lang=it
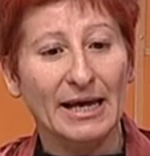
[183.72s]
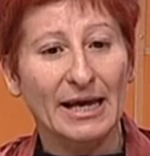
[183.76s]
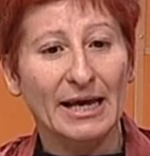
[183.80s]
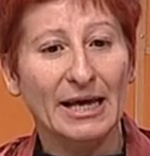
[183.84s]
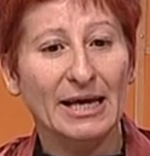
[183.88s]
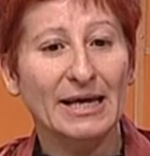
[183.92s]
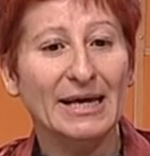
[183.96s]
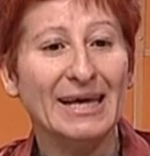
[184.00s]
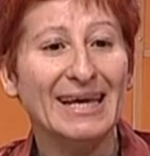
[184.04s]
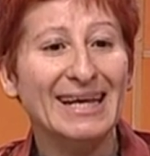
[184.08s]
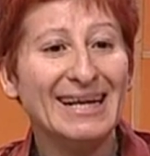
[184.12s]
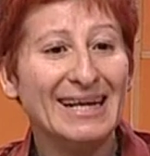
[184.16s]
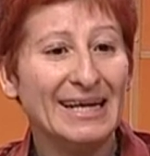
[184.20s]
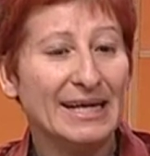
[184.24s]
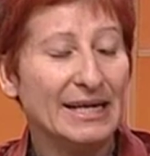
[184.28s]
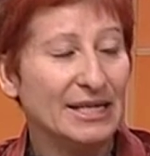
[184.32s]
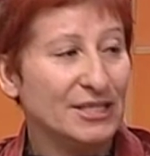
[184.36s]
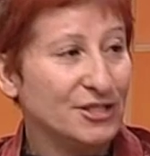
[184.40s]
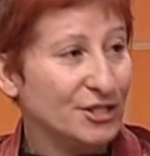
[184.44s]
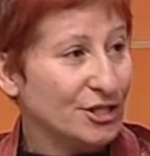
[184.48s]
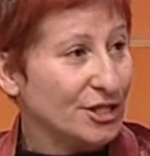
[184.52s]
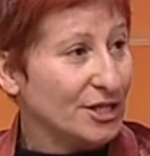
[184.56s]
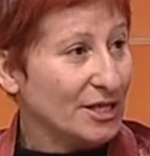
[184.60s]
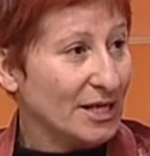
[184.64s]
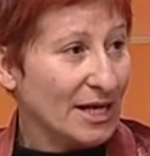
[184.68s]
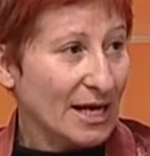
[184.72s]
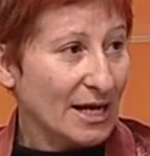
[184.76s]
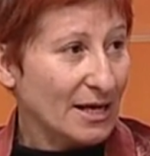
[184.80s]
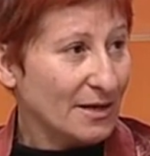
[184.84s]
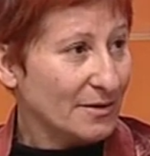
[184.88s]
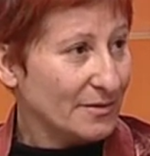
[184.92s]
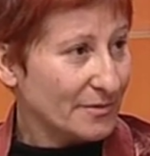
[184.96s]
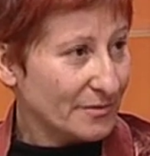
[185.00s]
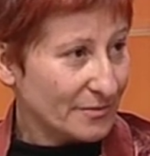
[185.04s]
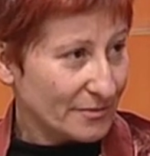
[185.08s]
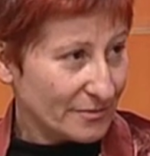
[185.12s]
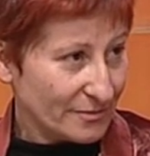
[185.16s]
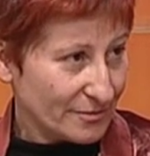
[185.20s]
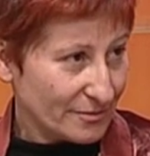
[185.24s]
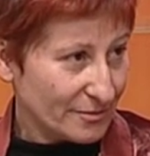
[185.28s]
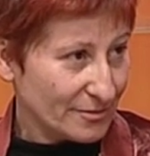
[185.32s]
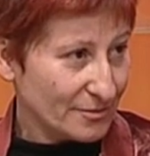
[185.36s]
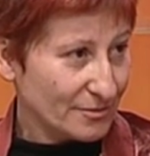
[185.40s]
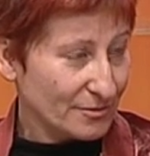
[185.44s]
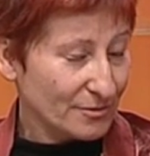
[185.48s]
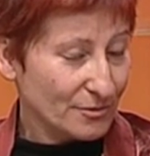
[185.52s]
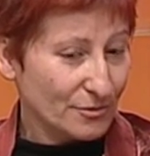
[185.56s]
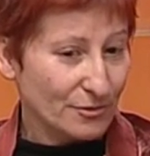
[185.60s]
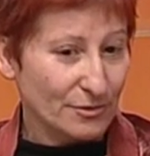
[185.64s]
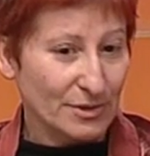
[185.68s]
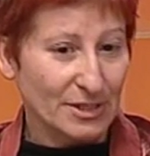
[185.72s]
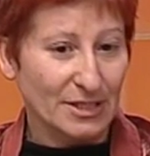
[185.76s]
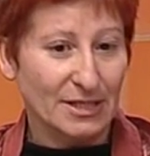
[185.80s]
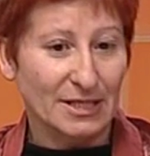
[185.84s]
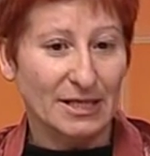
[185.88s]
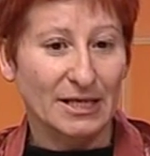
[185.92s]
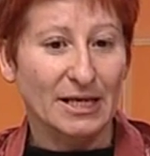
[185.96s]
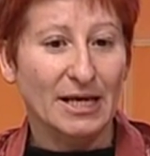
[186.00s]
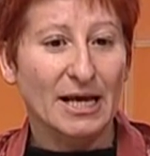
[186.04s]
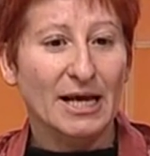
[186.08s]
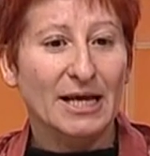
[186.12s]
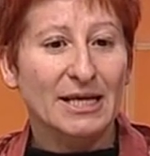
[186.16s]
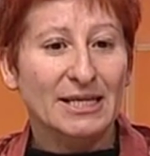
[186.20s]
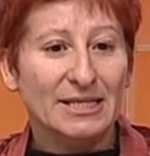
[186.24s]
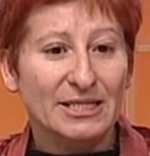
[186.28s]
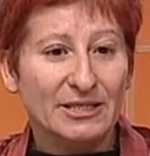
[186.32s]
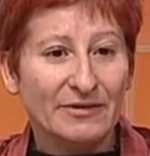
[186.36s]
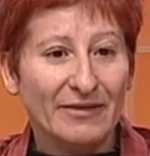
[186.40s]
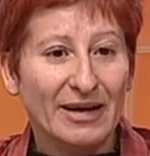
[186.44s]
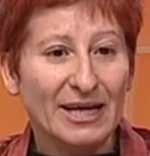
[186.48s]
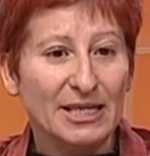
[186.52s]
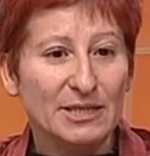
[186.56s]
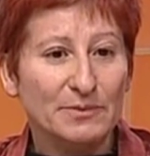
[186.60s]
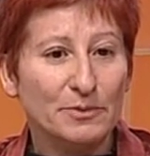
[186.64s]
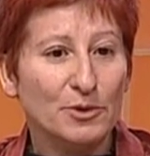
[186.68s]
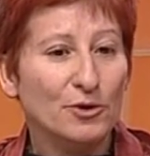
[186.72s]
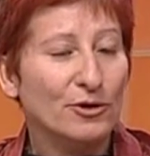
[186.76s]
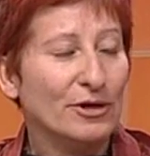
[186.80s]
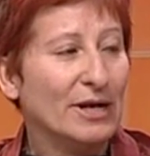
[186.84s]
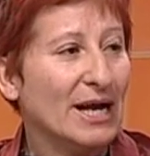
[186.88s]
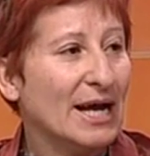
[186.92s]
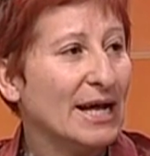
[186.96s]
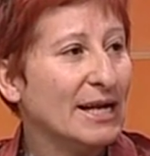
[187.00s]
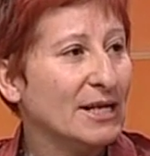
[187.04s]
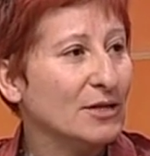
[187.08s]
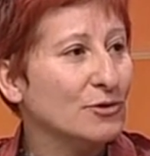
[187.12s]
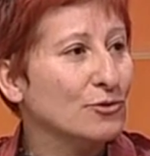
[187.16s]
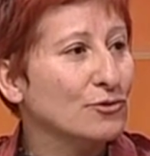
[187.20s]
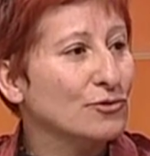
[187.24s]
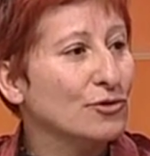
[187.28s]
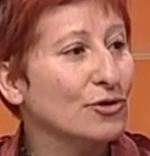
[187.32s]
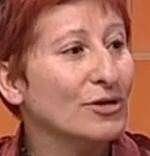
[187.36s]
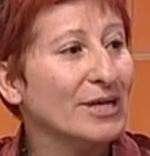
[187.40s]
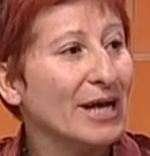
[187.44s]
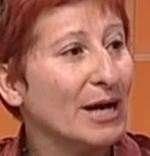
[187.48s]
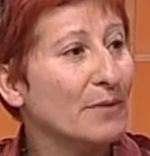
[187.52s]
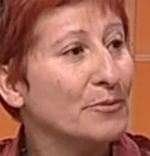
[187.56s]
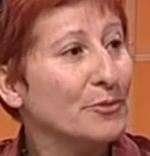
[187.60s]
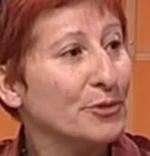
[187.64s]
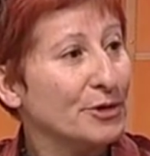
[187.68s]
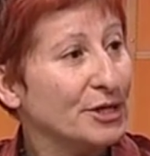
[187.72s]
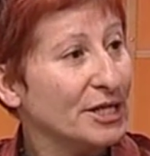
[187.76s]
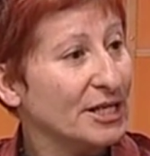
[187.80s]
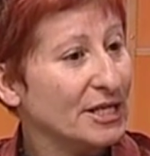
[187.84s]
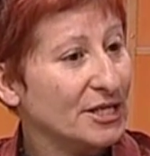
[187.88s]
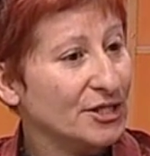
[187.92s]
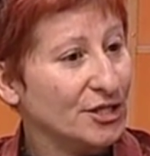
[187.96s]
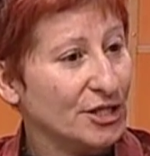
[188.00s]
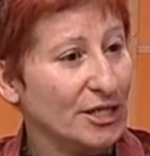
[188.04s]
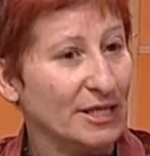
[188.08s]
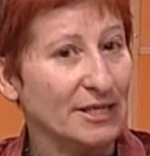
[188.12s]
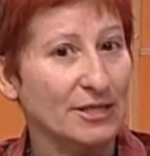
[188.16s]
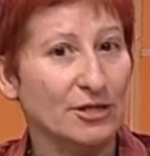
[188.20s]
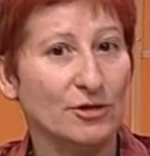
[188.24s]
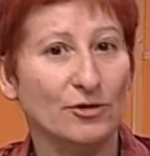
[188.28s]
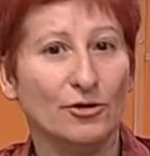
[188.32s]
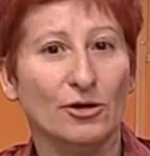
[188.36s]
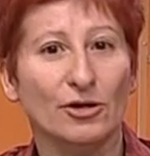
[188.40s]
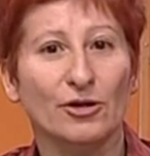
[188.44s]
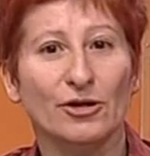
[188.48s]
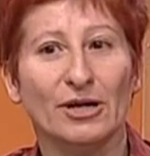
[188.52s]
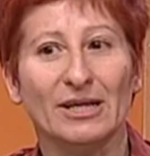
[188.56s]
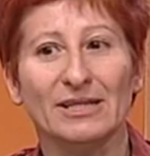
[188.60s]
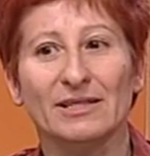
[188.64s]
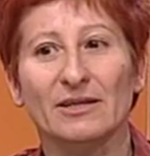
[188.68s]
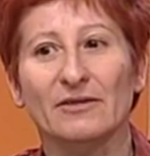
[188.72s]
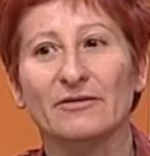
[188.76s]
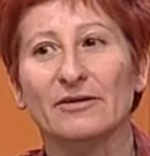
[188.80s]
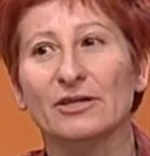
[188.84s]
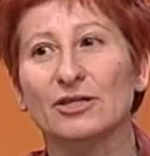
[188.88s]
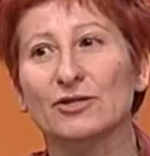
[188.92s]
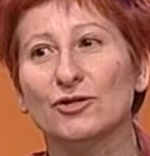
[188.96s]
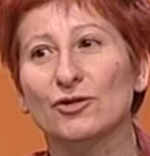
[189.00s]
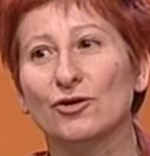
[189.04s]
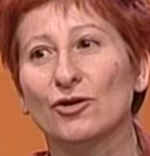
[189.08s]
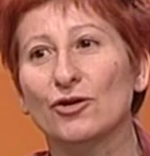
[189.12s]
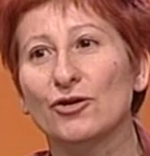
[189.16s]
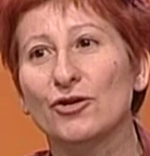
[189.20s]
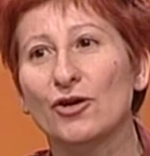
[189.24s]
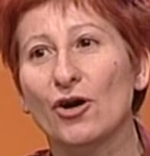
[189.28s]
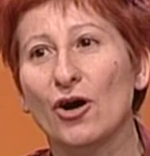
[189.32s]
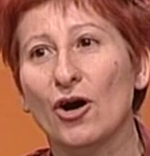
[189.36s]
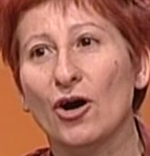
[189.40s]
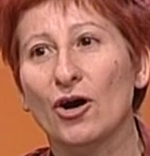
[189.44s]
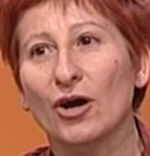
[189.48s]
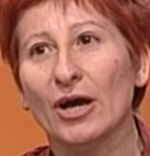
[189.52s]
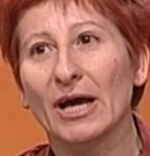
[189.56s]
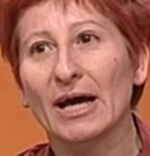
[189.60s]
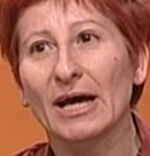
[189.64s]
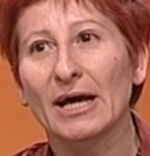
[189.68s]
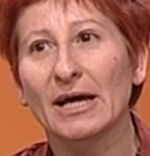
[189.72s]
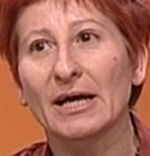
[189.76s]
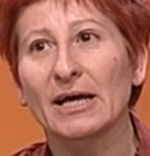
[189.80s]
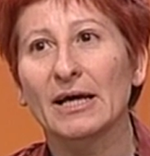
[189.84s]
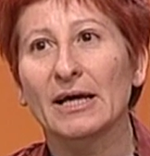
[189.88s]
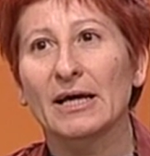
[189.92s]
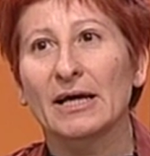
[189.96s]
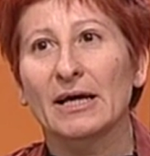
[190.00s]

è energia. Mm? Quindi si va a esplorare tutto il campo energetico. Allora attraverso lo yoga